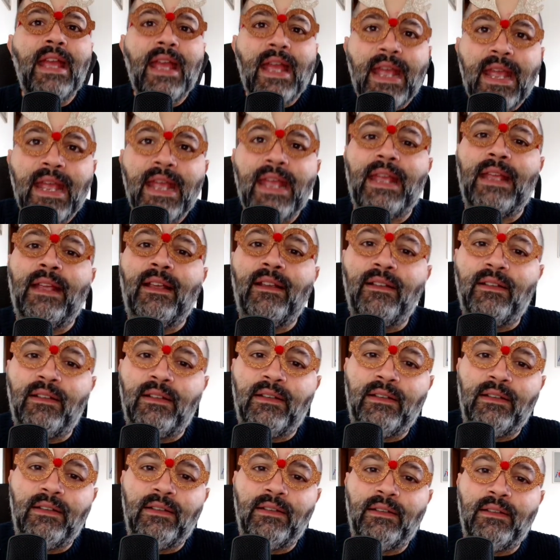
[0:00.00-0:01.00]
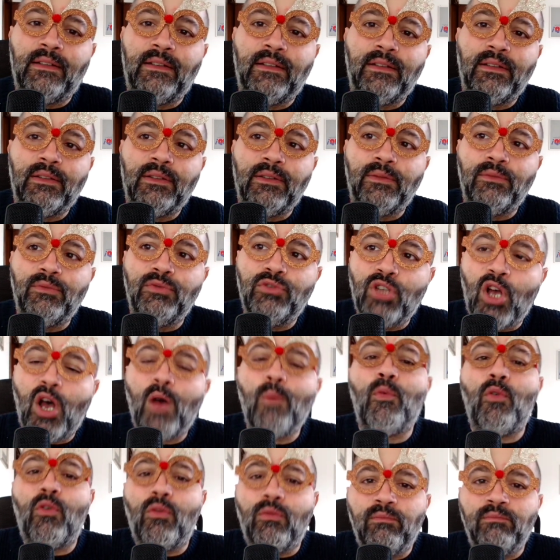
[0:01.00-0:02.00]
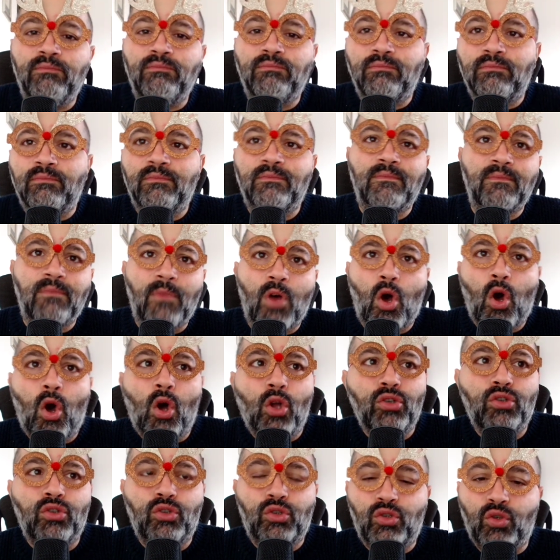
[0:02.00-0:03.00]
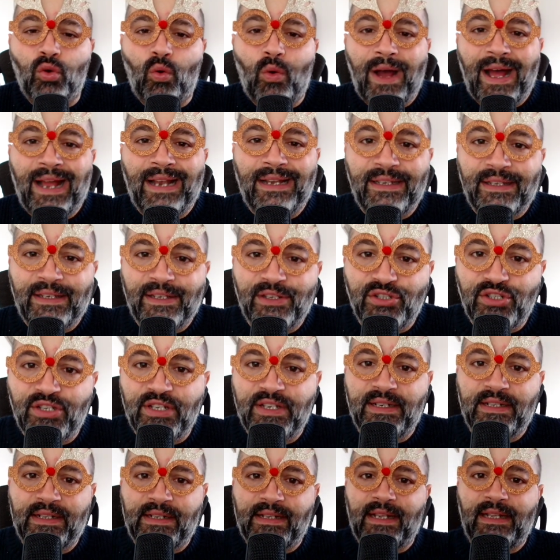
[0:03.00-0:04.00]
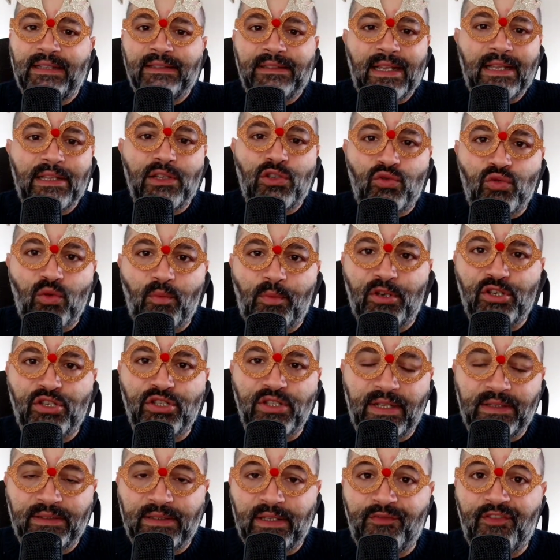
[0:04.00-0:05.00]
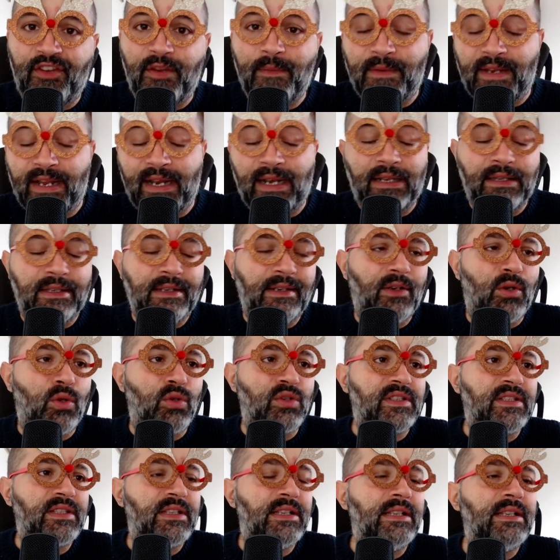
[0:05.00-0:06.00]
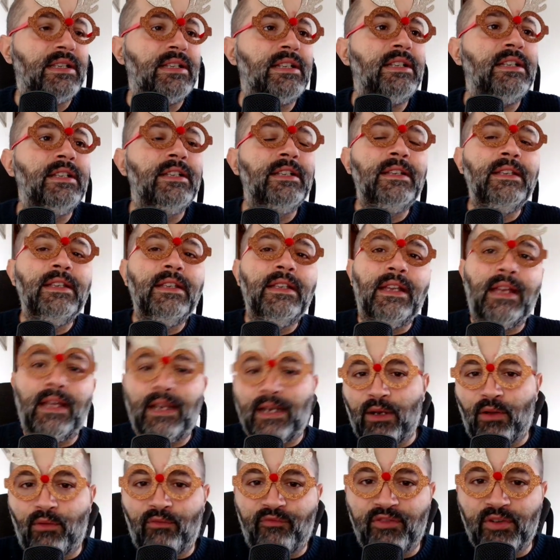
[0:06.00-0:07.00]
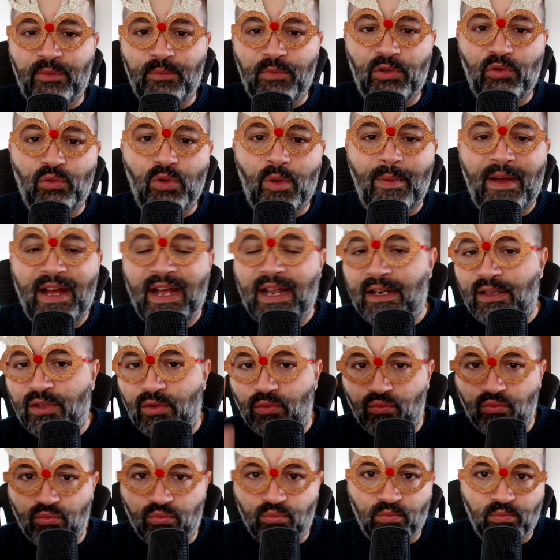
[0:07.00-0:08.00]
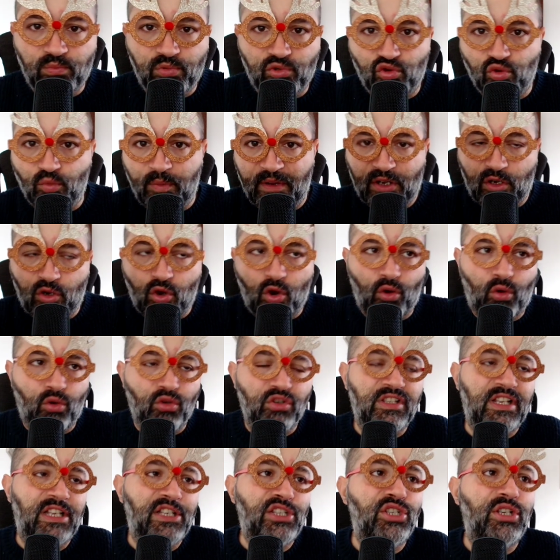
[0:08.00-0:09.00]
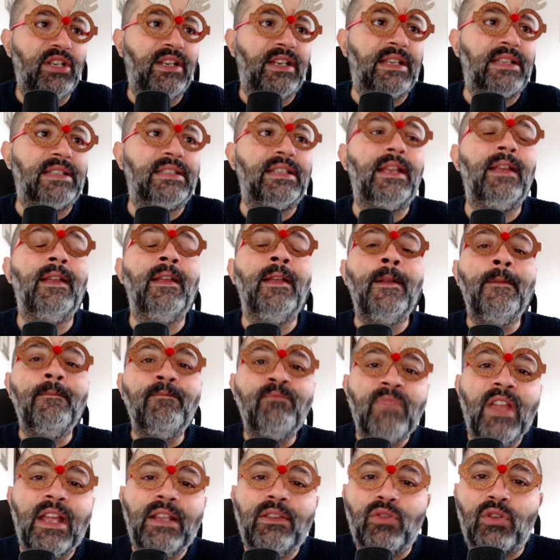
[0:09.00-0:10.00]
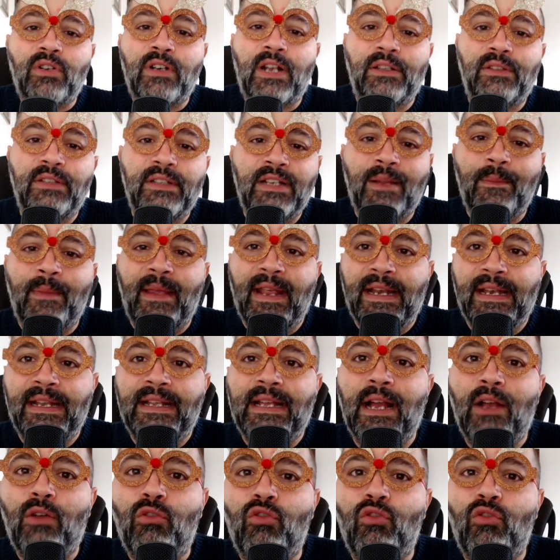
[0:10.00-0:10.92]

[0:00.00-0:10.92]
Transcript: e eh, dopo 8 anni circa dal suo precedente film che era The Crossing, era un film in due parti, un super colossal cinese, è tornato in America